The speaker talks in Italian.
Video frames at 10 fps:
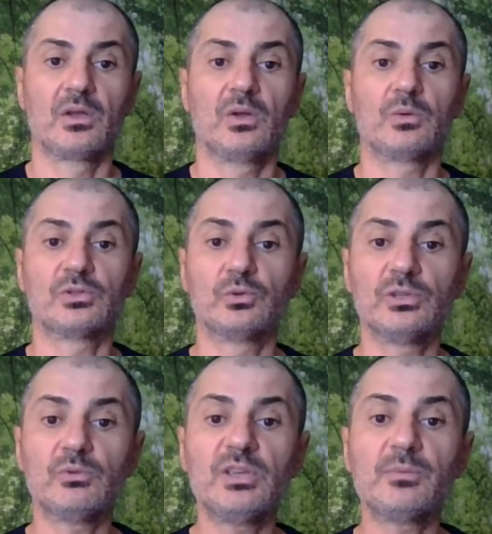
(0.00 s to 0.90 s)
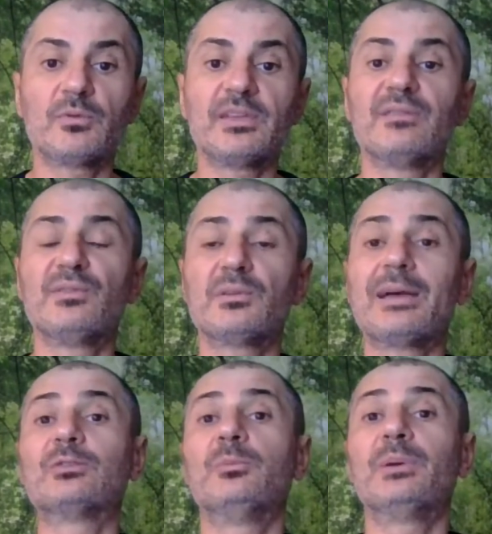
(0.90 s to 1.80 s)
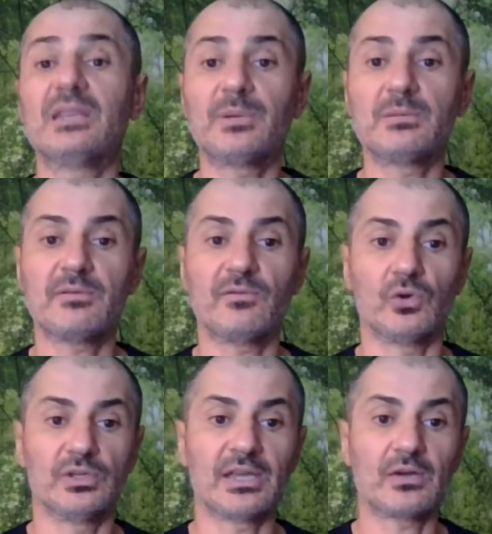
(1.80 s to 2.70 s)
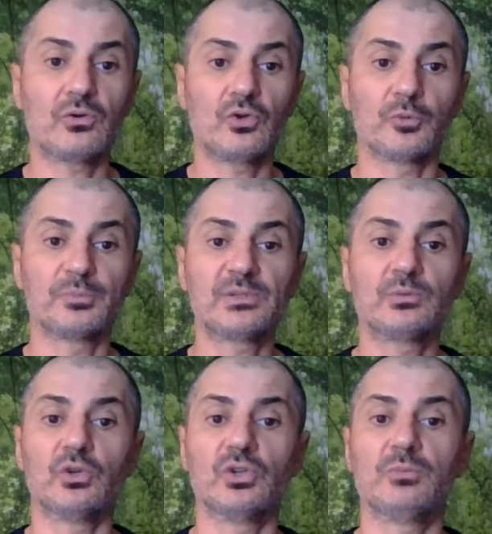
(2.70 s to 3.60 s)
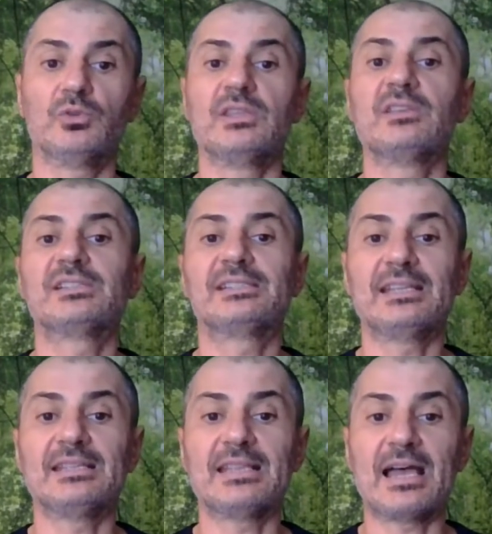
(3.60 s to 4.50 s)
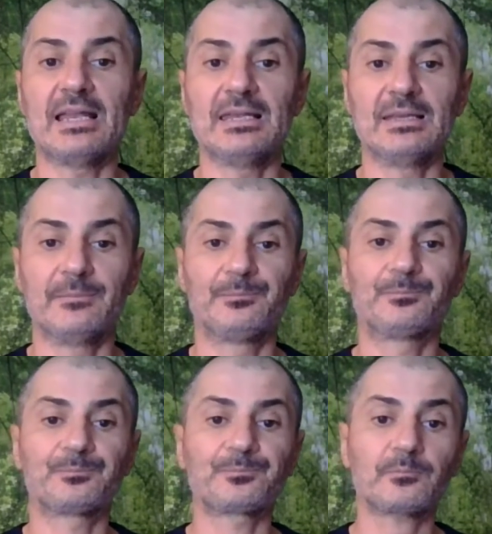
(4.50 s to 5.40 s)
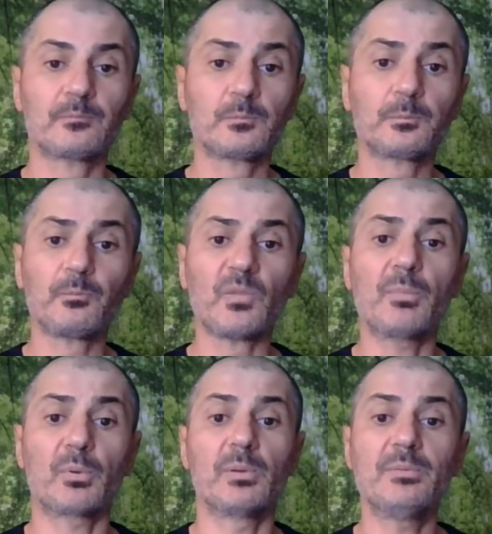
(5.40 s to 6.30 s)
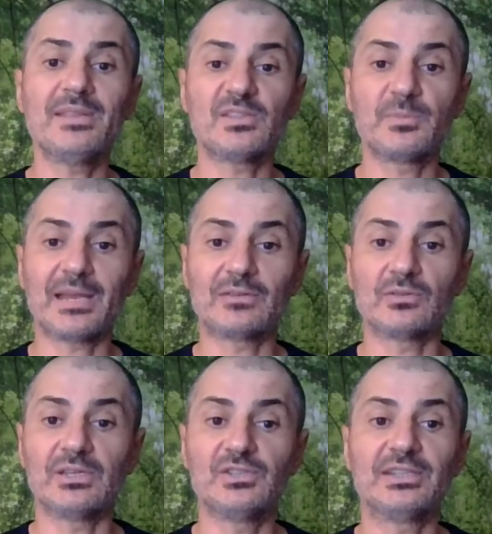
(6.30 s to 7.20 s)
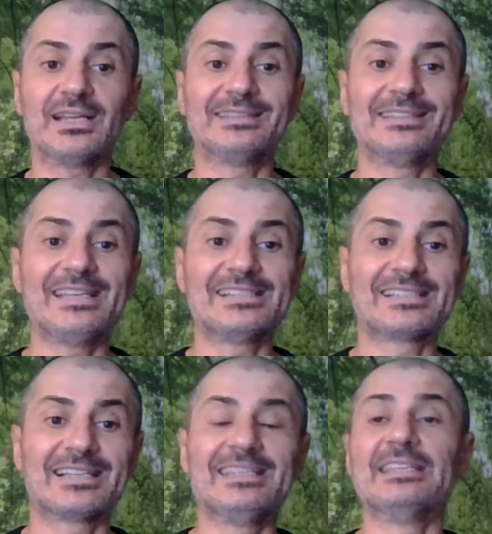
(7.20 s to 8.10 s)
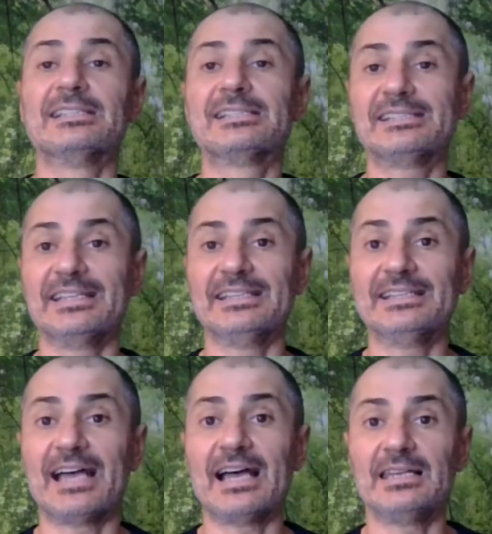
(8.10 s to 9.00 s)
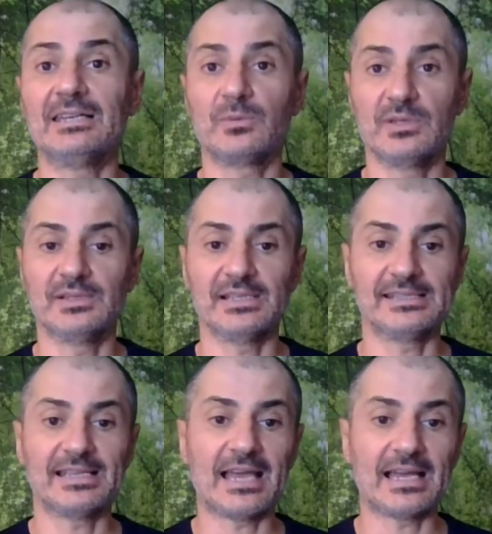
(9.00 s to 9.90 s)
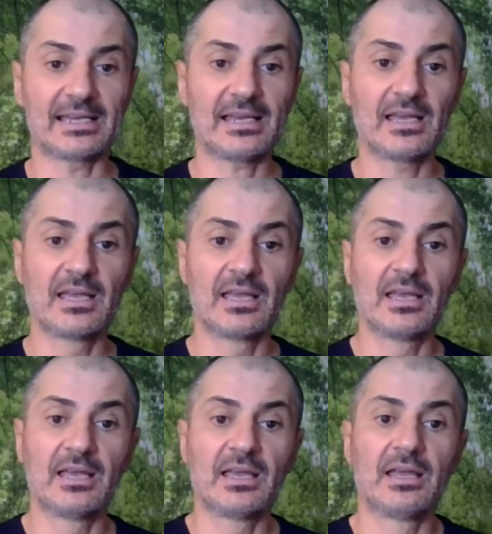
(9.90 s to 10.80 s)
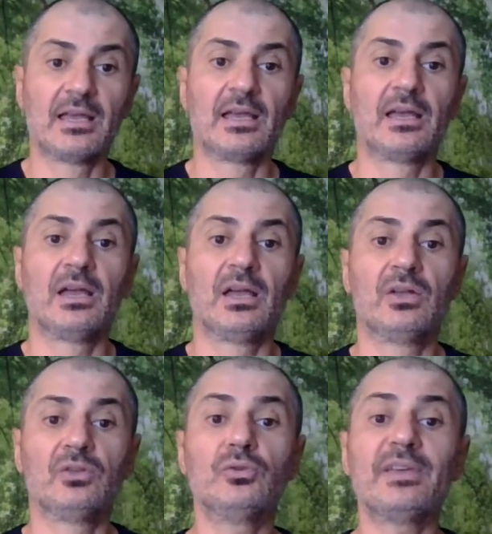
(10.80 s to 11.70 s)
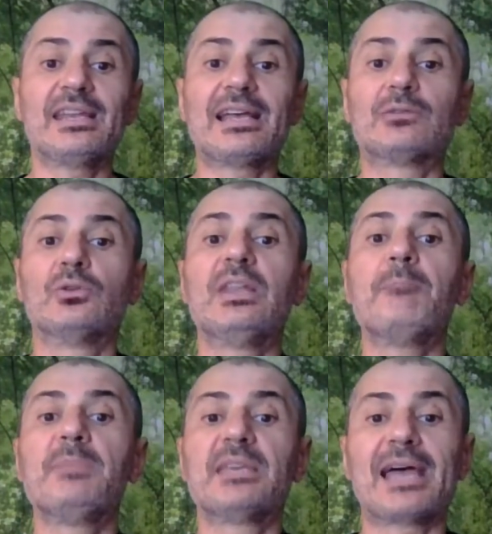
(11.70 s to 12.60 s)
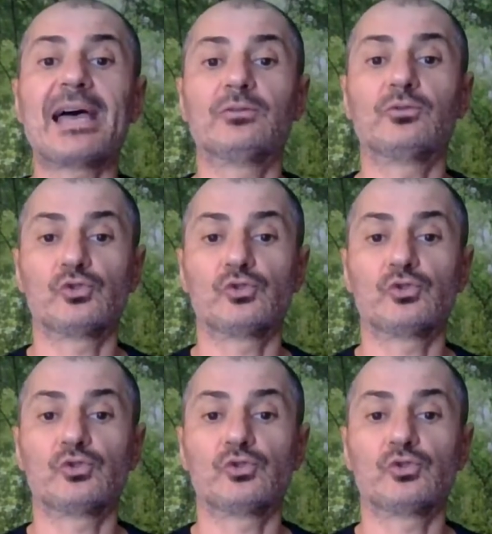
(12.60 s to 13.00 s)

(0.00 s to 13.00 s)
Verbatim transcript: Quest'ultimo libro viene firmato per la prima volta con lo pseudonimo di Stendhal, probabilmente ispirato alla città tedesca di Stendhal, quindi senza l'H, dove era nato l'ammirato